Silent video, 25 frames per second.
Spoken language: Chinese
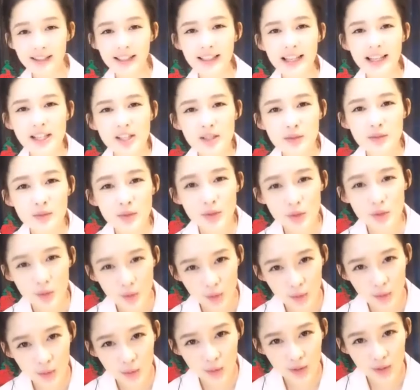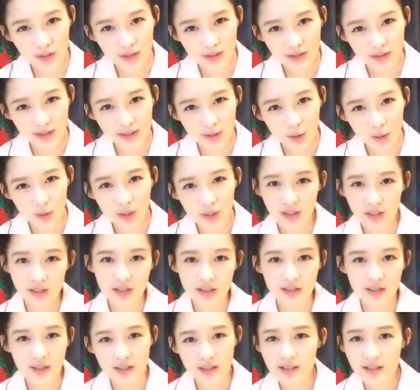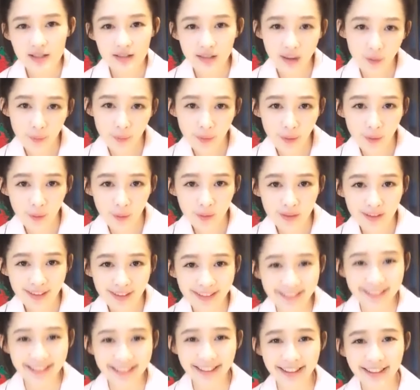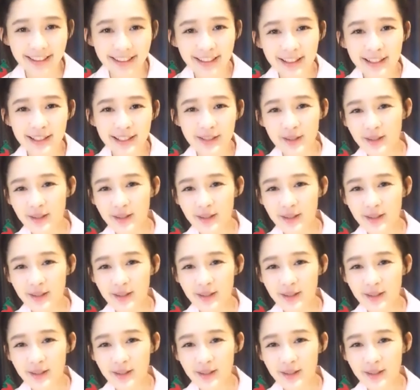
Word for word: 哎呀，大家是不是觉得我有点神神叨叨的？